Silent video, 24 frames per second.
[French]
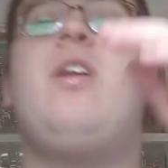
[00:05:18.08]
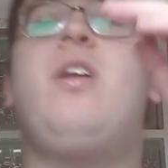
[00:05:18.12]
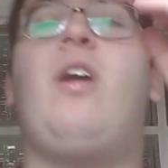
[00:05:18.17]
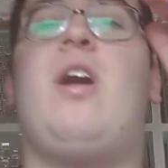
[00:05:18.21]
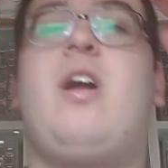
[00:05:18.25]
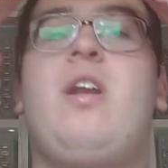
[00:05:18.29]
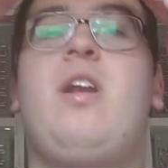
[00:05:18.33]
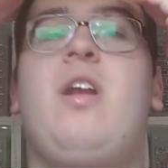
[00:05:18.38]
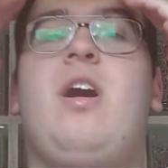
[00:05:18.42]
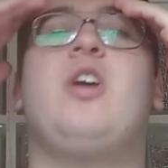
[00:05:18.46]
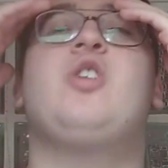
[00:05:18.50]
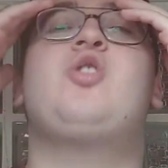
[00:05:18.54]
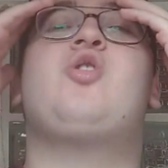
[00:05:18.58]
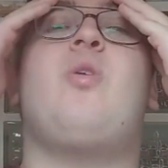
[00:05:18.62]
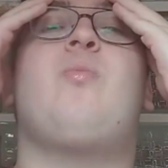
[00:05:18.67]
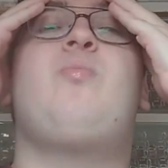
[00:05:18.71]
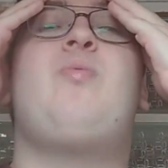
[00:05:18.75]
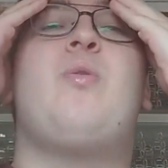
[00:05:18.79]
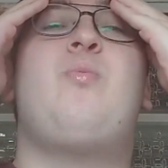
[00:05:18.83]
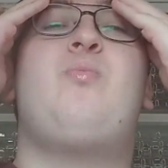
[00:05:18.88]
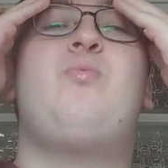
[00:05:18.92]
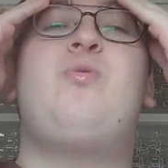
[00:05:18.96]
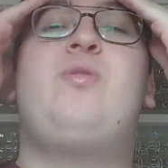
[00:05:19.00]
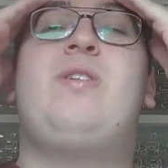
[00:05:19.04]
là là, j'en
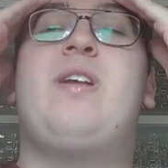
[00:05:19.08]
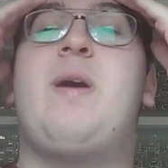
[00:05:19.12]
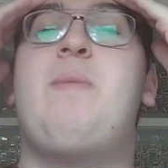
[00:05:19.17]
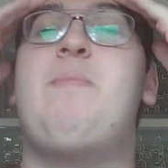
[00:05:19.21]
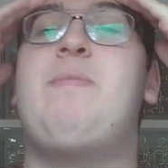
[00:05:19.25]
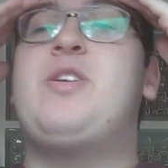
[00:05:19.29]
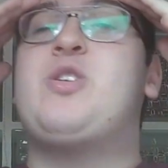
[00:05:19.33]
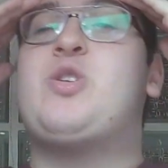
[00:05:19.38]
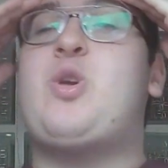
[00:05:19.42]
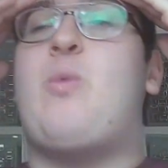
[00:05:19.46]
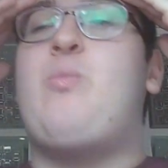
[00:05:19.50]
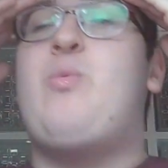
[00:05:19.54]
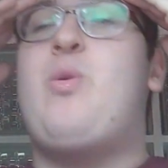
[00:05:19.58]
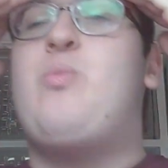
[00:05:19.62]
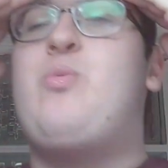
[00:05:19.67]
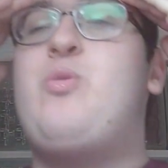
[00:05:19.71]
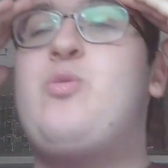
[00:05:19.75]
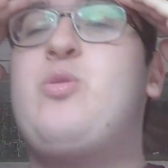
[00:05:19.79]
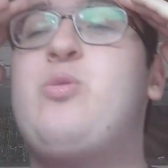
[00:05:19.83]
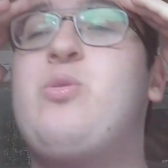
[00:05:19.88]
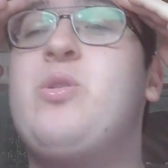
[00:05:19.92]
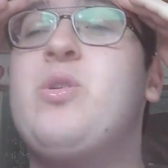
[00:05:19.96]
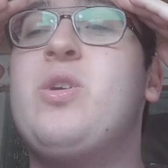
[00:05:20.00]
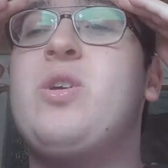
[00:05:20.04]
peux plus, l'ami, j'en peux
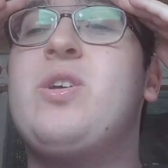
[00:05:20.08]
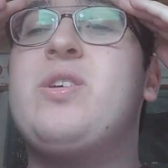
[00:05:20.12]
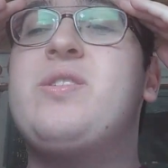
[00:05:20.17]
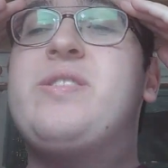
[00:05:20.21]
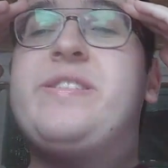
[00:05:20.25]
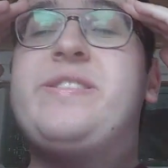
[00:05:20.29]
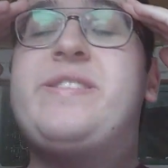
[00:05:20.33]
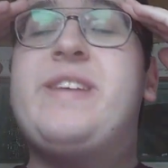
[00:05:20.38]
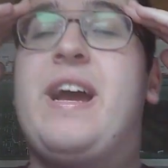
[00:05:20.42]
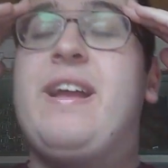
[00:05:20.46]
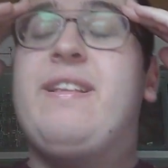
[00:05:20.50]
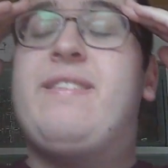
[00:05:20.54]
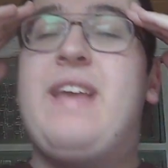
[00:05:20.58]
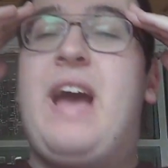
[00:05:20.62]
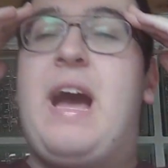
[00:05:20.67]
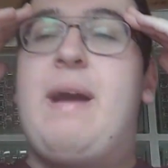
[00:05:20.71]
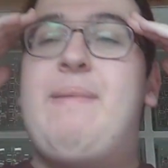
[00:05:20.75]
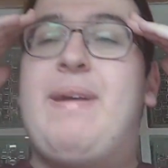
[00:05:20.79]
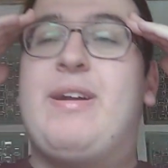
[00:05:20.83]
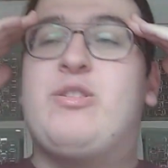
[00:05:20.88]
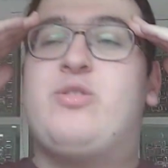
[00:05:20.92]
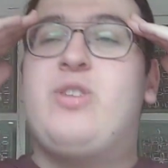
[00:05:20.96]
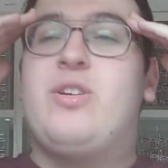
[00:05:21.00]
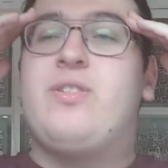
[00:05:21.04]
plus. Ça a été un
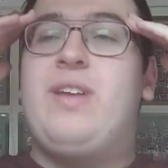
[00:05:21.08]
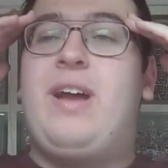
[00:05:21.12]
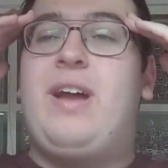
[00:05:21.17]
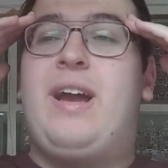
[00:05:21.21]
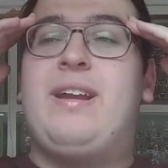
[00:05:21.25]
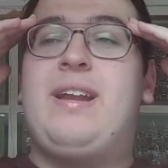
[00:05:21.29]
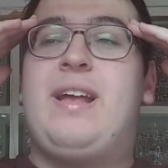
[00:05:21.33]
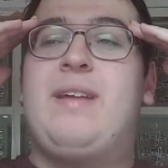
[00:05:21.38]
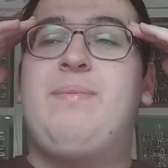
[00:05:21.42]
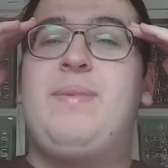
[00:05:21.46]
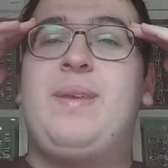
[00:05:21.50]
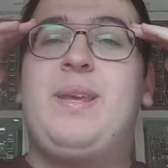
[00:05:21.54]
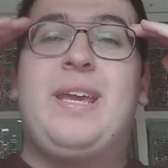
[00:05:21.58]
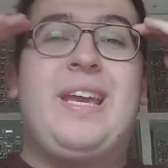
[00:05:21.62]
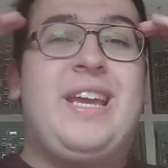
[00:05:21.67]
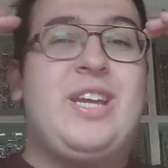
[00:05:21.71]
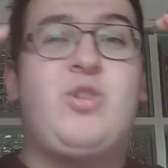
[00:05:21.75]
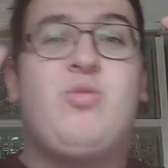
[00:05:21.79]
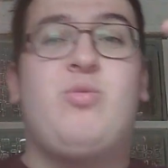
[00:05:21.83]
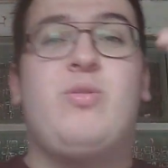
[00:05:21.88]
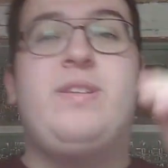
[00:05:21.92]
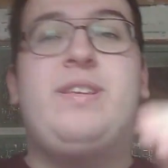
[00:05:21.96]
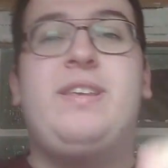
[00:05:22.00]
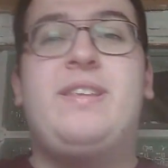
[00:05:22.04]
match de dingue, l'ami. Et
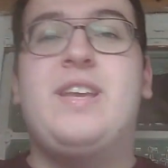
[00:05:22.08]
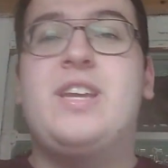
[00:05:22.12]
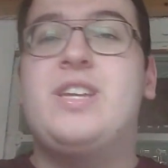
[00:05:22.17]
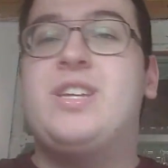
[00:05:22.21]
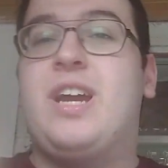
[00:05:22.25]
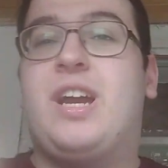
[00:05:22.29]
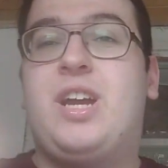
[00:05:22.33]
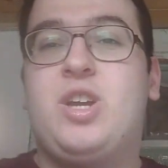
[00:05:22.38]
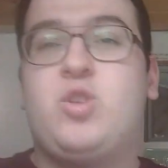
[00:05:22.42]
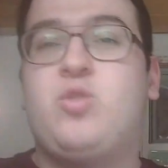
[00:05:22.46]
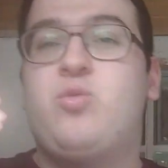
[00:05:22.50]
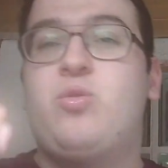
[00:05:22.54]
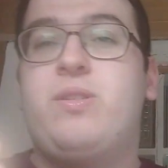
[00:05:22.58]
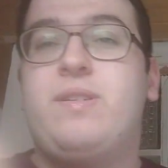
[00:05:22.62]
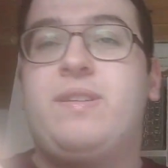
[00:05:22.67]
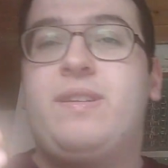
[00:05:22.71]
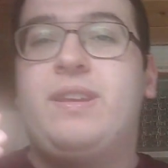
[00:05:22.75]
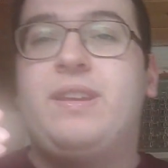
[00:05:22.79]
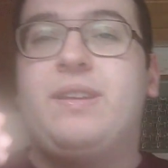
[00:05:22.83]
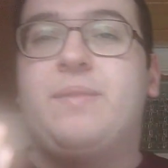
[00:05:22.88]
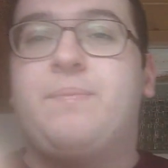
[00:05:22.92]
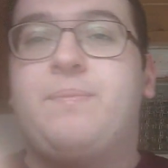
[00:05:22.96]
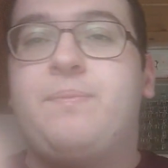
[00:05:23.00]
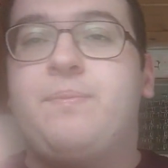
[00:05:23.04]
je vous le dis déjà, je vous le
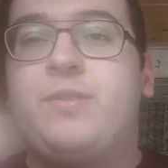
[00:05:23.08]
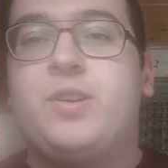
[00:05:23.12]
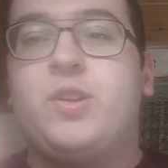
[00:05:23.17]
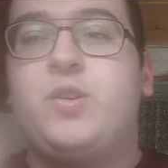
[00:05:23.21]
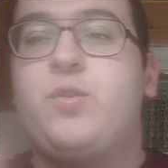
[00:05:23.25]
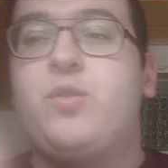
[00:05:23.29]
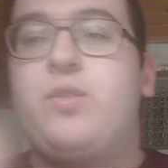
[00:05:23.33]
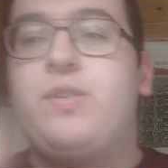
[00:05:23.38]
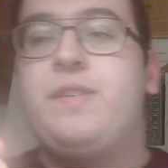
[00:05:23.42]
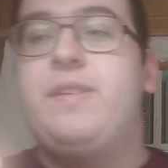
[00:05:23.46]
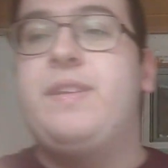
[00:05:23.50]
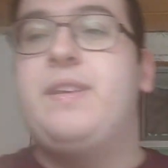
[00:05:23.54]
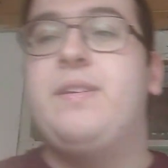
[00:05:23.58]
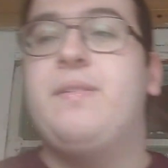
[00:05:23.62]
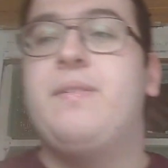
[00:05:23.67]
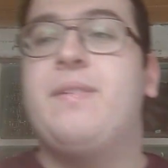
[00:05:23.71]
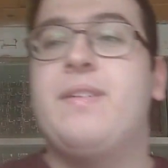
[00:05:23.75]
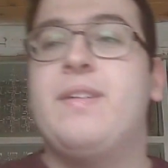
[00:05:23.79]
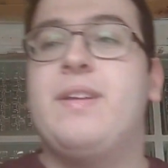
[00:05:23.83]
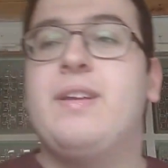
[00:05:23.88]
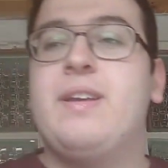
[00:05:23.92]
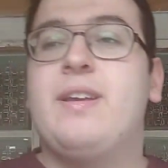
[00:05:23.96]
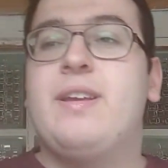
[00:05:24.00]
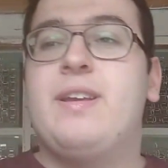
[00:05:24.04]
dis, je vous le dis.
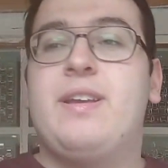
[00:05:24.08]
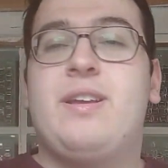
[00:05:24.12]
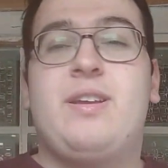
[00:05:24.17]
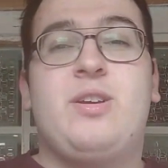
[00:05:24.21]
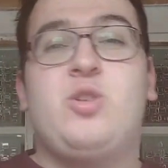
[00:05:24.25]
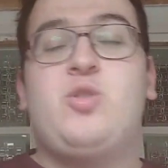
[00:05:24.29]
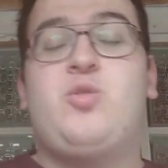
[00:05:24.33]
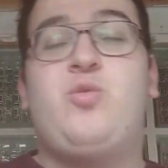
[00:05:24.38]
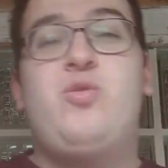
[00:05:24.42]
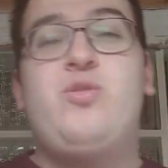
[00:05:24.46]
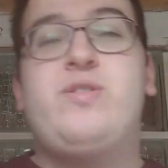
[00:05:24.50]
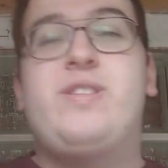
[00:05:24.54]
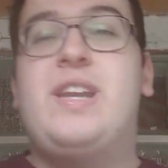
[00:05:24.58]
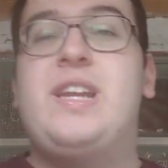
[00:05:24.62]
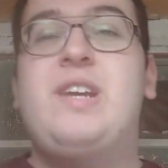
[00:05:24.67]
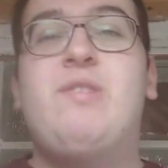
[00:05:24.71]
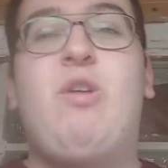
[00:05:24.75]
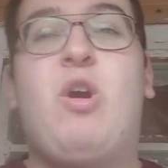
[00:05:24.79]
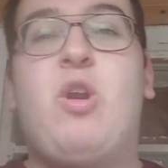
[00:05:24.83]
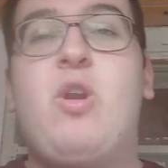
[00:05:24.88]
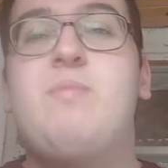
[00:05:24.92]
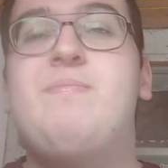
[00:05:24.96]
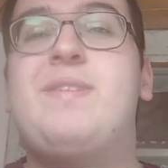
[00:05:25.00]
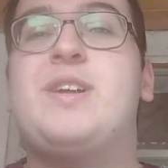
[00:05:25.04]
Je vous allez
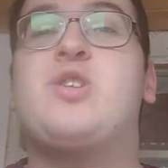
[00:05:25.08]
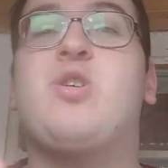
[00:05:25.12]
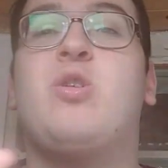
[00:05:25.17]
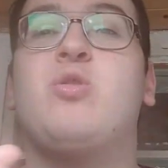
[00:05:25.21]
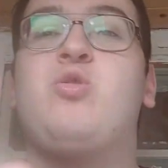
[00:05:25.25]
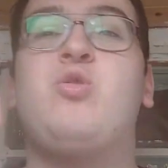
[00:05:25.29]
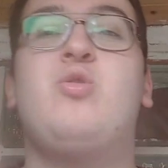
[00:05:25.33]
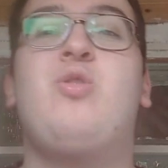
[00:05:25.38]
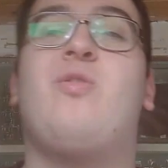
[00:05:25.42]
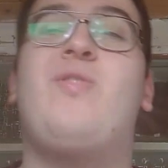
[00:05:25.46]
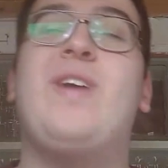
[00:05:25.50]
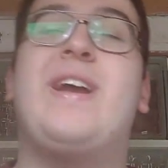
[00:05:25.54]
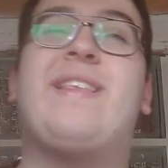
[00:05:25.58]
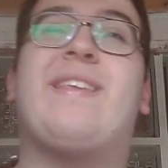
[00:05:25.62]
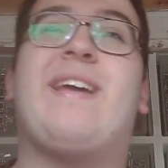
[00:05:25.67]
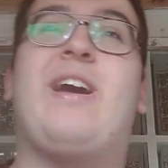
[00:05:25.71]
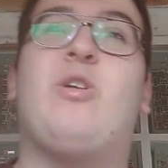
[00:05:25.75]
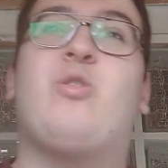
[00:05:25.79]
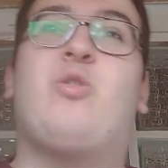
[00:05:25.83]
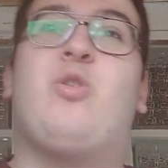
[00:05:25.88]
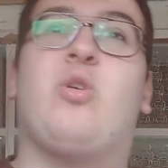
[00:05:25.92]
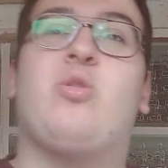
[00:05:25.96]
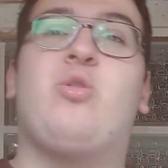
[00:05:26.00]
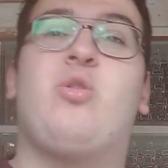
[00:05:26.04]
voir le match retour va être
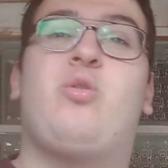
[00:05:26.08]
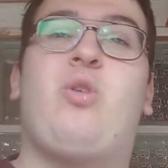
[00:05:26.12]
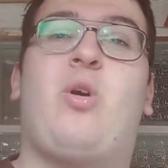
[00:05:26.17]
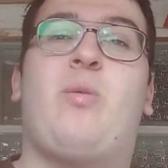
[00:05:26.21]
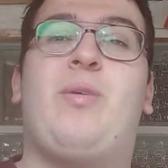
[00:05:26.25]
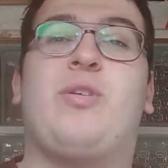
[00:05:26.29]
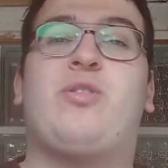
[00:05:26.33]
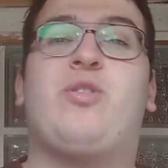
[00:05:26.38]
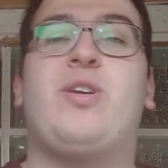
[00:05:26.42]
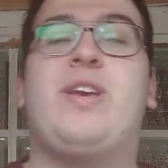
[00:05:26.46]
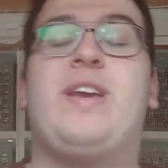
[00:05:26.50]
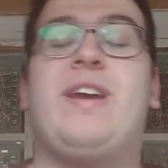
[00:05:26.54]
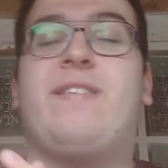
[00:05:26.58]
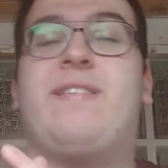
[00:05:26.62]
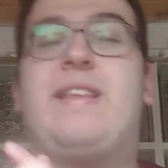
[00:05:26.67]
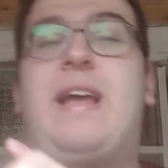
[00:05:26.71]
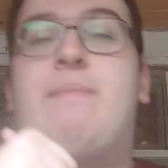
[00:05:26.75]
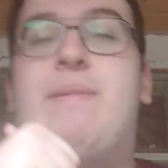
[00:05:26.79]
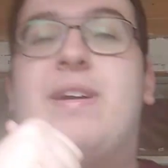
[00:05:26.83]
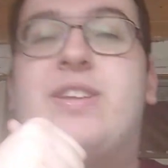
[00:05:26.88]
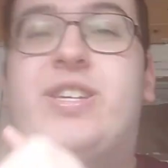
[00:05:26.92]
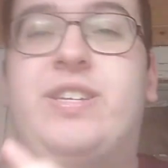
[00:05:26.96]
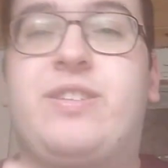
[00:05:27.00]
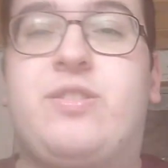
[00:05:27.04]
encore dedans parce que hier c'était
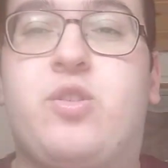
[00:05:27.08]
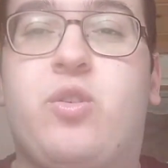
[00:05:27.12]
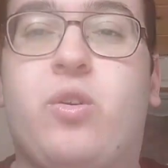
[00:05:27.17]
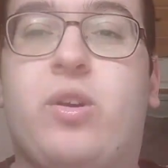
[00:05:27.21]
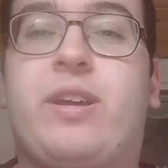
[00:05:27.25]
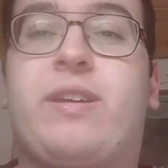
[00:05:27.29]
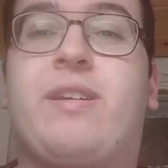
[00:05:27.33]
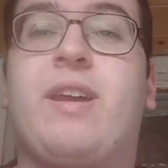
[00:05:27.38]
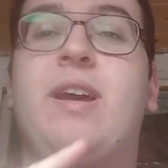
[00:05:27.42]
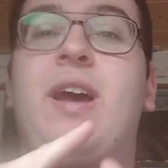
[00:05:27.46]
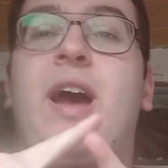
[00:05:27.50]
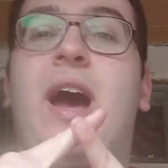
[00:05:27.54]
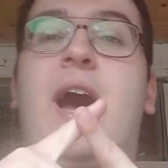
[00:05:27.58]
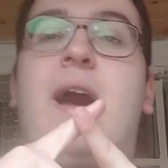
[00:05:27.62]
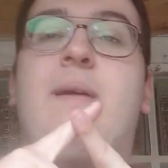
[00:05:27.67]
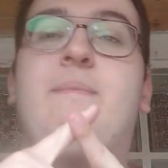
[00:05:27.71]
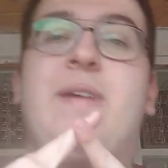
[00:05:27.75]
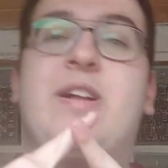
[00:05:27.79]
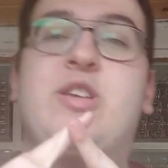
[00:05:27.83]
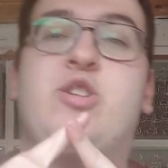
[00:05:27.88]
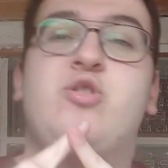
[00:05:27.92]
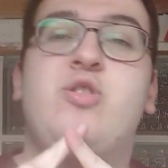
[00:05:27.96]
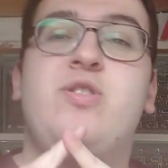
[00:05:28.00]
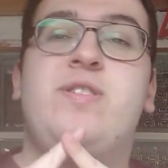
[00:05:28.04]
un match historique, un
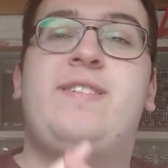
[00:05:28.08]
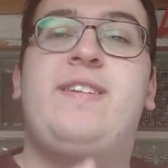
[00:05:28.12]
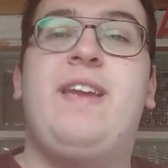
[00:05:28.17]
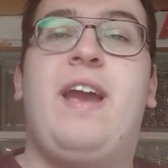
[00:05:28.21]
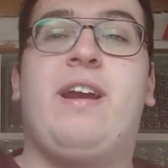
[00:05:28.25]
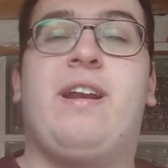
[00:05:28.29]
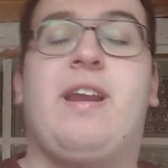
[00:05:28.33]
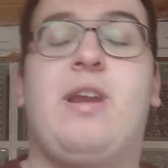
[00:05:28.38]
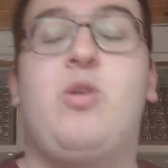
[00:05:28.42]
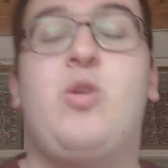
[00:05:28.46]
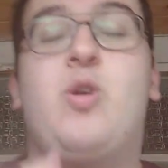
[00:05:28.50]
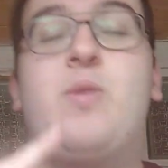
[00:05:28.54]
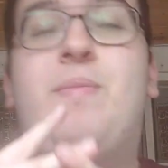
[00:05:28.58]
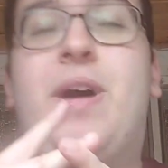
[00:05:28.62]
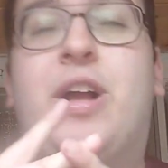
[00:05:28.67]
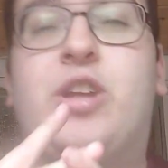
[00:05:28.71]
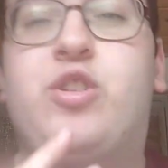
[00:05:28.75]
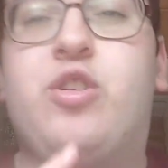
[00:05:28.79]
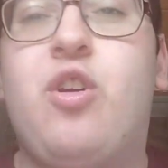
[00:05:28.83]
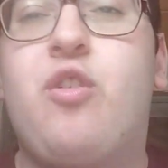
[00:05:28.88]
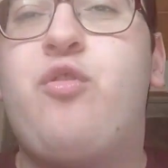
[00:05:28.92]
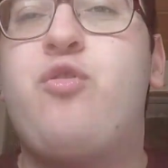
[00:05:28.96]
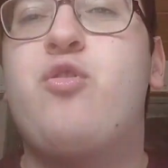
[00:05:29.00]
match du siècle, le match de